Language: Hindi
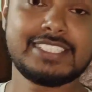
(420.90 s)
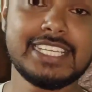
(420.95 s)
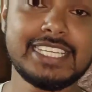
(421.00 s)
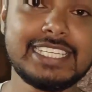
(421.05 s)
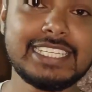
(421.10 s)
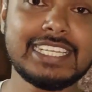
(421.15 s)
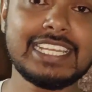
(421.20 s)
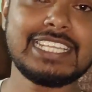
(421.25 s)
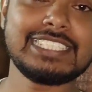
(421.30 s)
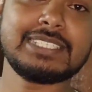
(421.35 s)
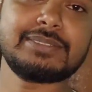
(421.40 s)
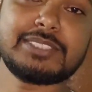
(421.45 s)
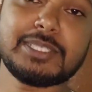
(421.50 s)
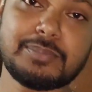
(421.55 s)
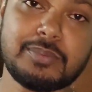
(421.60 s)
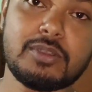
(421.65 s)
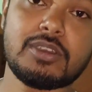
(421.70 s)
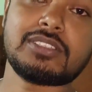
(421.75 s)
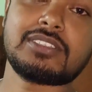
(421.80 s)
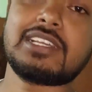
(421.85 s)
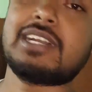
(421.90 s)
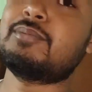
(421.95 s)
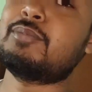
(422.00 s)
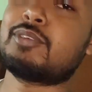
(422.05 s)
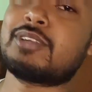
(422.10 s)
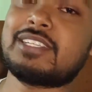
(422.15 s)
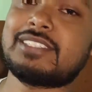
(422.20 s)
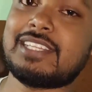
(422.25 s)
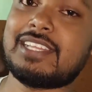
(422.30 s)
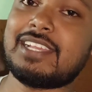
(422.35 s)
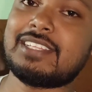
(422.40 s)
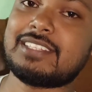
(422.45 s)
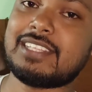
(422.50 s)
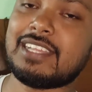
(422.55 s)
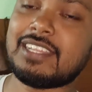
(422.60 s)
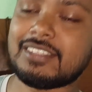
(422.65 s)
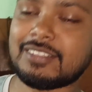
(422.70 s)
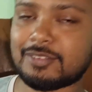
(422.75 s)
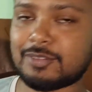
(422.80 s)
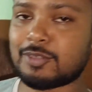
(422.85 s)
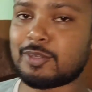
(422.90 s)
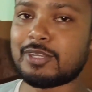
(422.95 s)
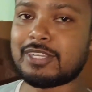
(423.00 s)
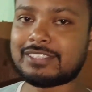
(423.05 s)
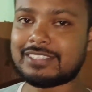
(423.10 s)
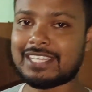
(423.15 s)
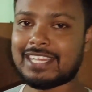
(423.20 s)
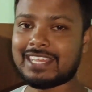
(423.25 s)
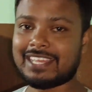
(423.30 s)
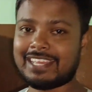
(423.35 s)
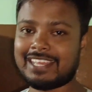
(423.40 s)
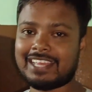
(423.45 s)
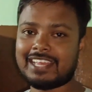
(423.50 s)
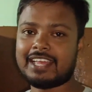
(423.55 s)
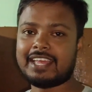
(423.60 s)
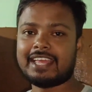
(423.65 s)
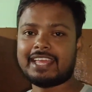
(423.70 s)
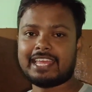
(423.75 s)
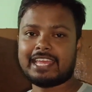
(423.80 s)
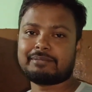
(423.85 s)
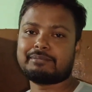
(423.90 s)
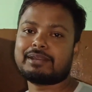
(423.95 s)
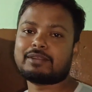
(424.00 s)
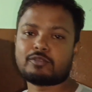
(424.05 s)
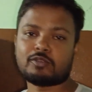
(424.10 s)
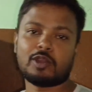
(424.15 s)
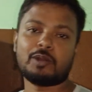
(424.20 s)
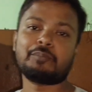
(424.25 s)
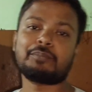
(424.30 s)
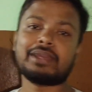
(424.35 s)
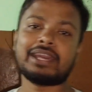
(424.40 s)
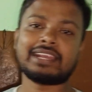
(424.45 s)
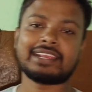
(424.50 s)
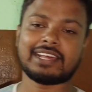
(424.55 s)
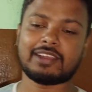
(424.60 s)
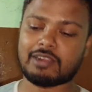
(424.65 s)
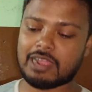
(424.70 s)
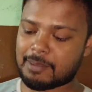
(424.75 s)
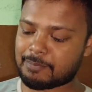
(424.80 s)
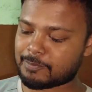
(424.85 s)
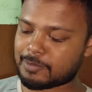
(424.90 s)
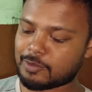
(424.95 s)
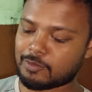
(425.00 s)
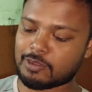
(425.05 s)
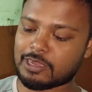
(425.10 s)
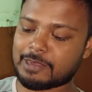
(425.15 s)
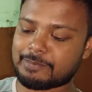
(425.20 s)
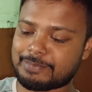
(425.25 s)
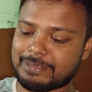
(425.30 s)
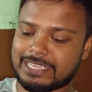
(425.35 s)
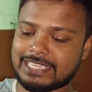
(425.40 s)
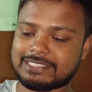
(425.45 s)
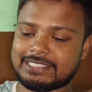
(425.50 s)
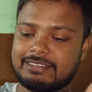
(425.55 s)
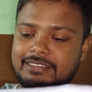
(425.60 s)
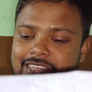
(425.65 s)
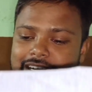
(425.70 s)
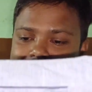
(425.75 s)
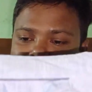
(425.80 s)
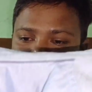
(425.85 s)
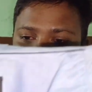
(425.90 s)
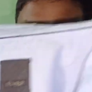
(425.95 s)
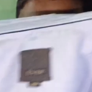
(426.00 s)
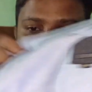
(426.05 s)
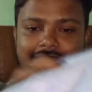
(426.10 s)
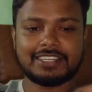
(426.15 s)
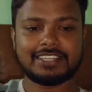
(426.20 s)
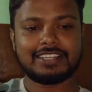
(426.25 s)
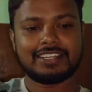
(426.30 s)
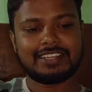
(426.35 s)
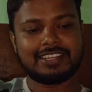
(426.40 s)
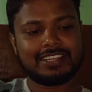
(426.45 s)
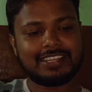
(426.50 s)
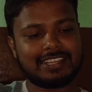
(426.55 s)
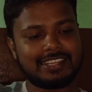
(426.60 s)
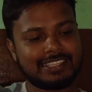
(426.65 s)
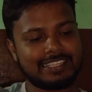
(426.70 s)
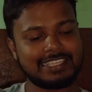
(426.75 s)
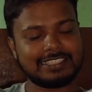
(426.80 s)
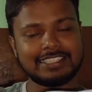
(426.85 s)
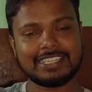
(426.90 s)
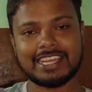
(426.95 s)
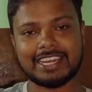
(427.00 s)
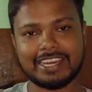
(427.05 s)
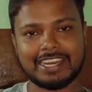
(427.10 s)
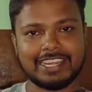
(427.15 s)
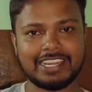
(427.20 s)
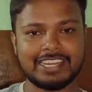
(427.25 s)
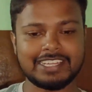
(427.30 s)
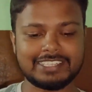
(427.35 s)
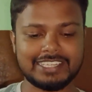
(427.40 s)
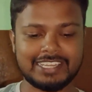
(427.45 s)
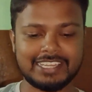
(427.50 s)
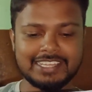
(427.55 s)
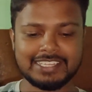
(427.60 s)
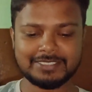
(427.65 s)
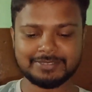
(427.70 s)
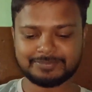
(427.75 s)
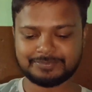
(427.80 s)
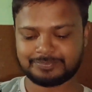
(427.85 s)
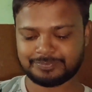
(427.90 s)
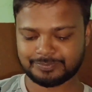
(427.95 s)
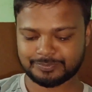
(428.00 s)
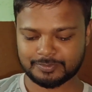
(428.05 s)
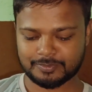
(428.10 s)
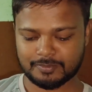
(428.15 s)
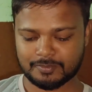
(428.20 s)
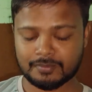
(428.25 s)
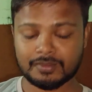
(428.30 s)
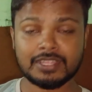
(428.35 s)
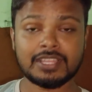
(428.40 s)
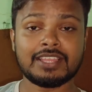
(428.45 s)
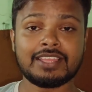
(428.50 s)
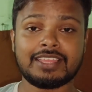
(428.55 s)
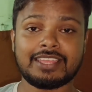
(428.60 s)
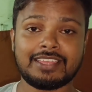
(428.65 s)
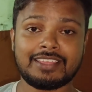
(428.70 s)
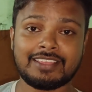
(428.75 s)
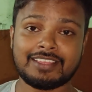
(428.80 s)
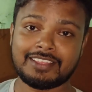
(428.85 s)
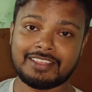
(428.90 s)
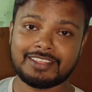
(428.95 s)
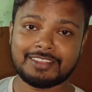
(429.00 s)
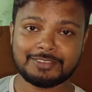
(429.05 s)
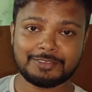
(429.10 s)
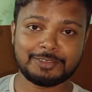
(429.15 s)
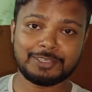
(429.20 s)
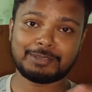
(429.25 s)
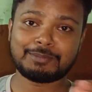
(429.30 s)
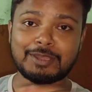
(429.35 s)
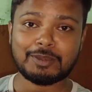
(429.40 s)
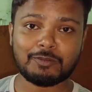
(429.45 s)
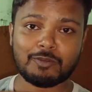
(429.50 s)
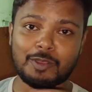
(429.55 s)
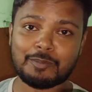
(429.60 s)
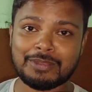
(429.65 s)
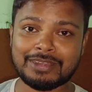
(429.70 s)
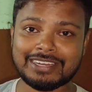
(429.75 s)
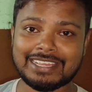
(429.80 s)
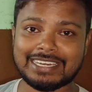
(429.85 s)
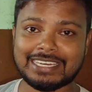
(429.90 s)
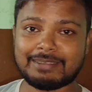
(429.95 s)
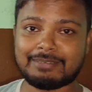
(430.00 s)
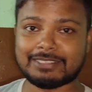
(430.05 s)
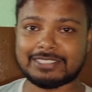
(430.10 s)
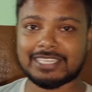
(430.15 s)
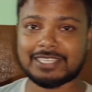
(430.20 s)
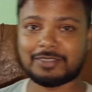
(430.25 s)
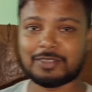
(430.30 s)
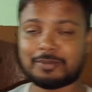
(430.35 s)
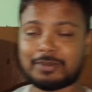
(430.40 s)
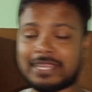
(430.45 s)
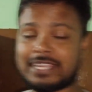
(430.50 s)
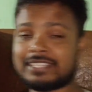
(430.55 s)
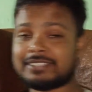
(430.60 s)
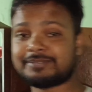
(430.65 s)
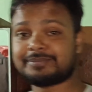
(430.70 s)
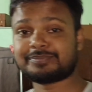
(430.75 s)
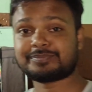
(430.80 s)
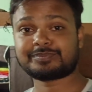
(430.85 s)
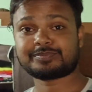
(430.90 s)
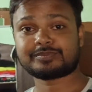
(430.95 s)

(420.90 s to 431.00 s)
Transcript: सिटी के हिसाब से बहुत कम होना चाहिए था तो इतना है एक बार कंपेयर करो आपके वहाँ पे ऐसा वाला शर्ट कितना रेट लेता है तो एक बार कमेंट करके बता दो भाई